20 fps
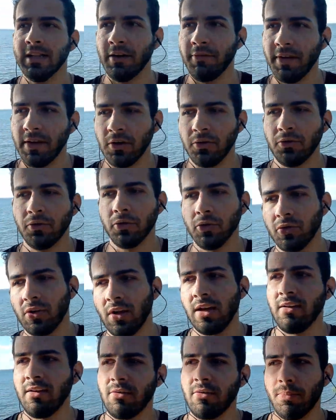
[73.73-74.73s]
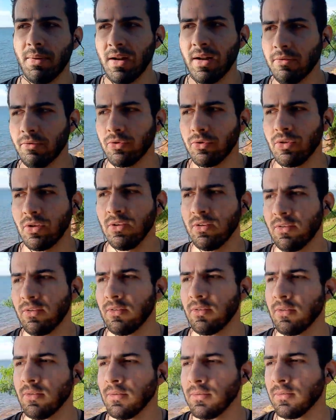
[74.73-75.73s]
na vida de vocês para que
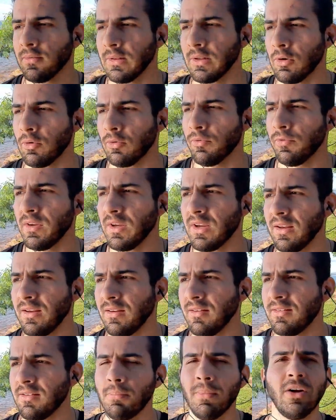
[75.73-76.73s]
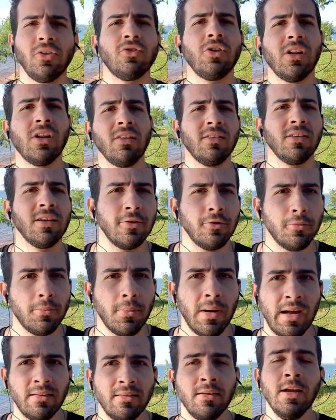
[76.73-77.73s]
vocês não fiquem se se martirizando,
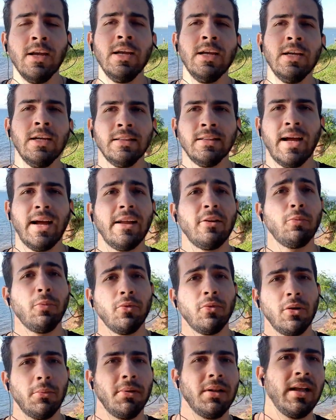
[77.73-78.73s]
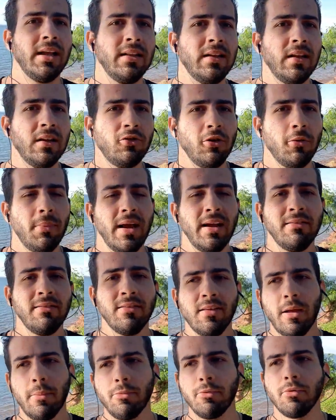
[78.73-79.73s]
mas da responsabilidade da
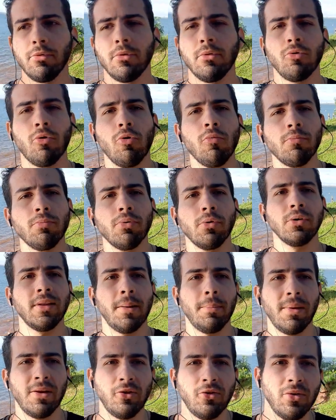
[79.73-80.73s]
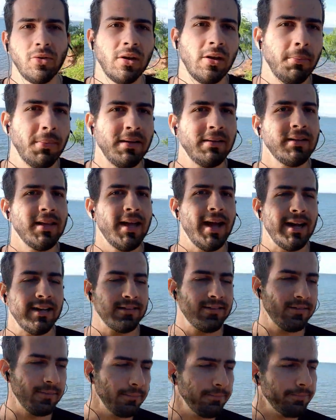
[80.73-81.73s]
diabetes é por comportamentos
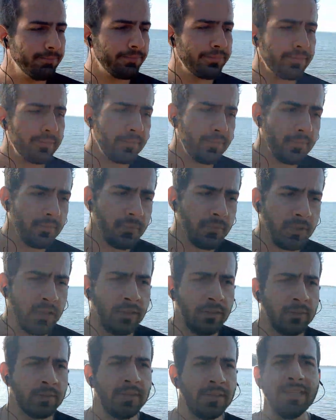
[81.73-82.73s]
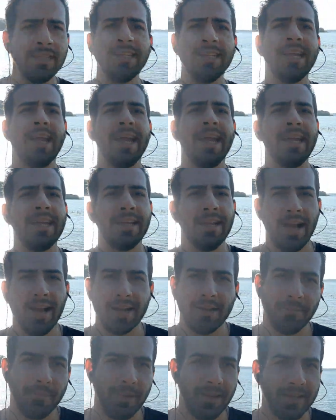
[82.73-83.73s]
alimentares. Ninguém,
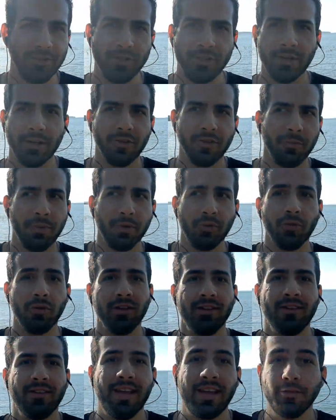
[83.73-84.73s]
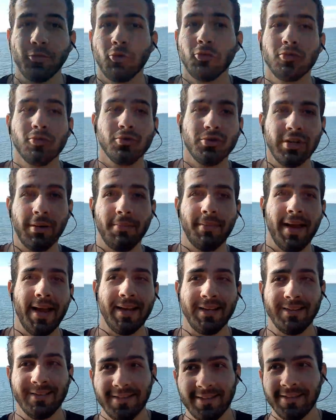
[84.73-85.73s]
raramente as pessoas nascem com
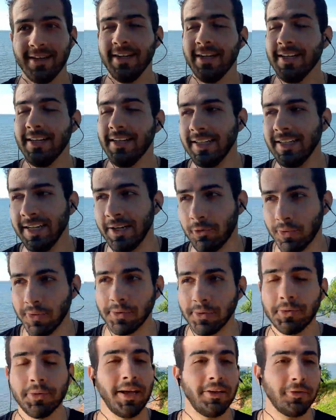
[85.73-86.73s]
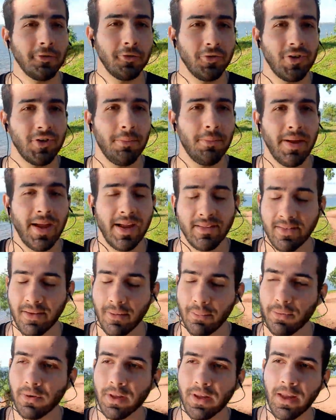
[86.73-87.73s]
diabetes. E quando nasce com diabetes
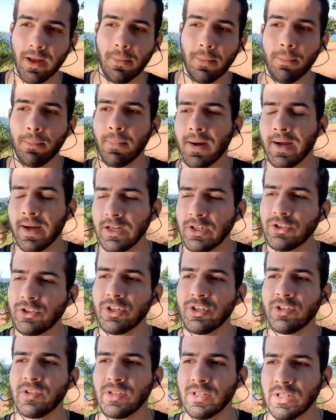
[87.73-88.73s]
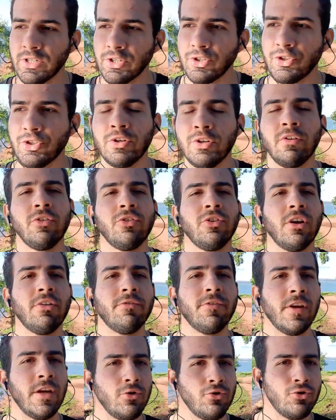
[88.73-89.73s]
é porque a mãe gestante já
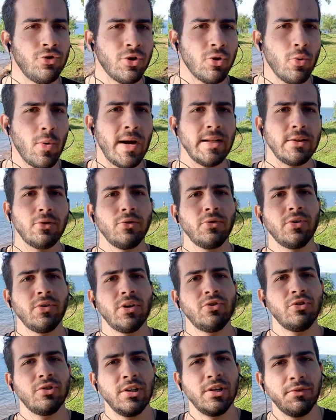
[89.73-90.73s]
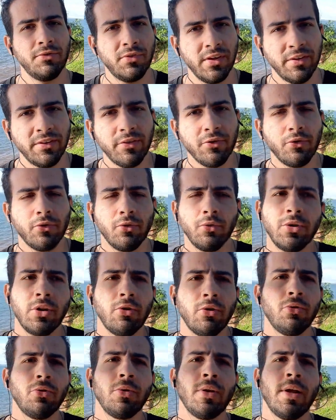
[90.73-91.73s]
veio de quadros aí de deficiências
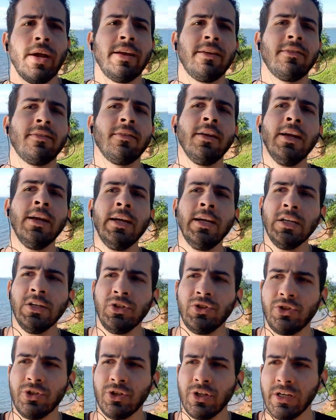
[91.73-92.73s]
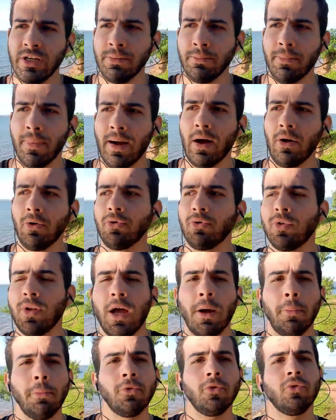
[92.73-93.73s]
nutricionais, de maus
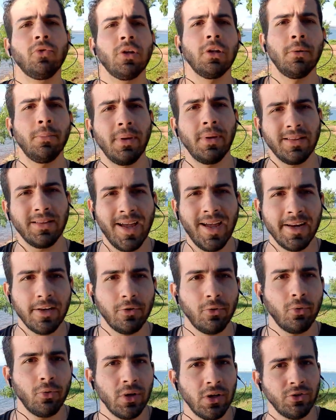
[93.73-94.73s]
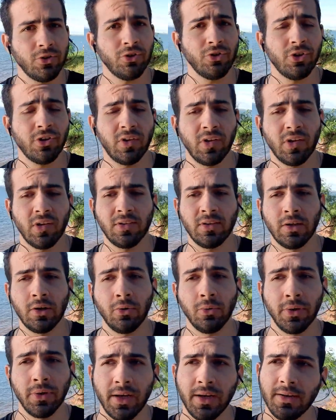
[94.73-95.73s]
hábitos alimentares durante a
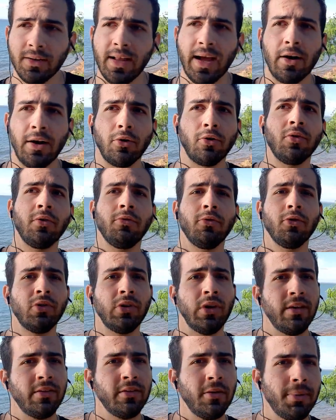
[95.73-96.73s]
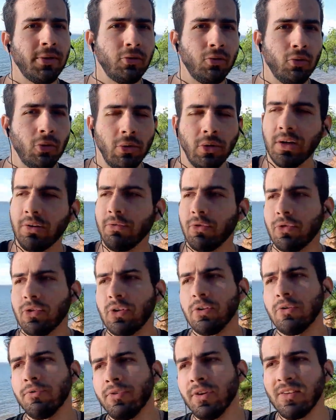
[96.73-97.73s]
gestação. E aí, claro, se você é essa pessoa, que
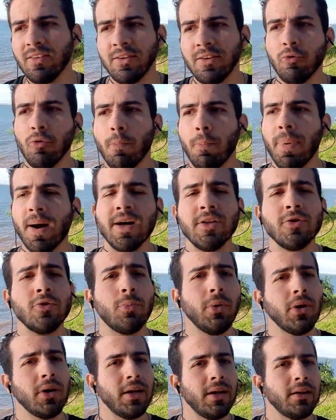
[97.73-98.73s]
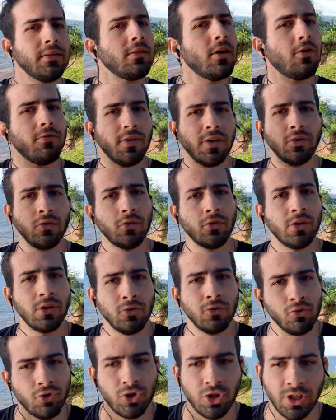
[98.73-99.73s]
você não fique se culpando porque talvez você
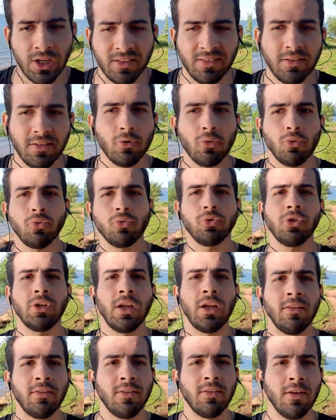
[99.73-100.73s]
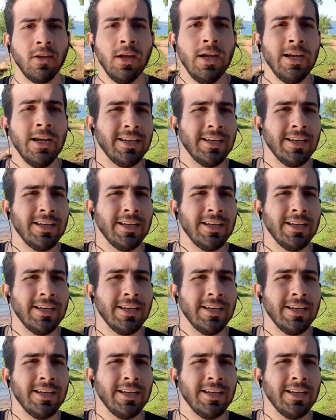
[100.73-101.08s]
não tinha essa consciência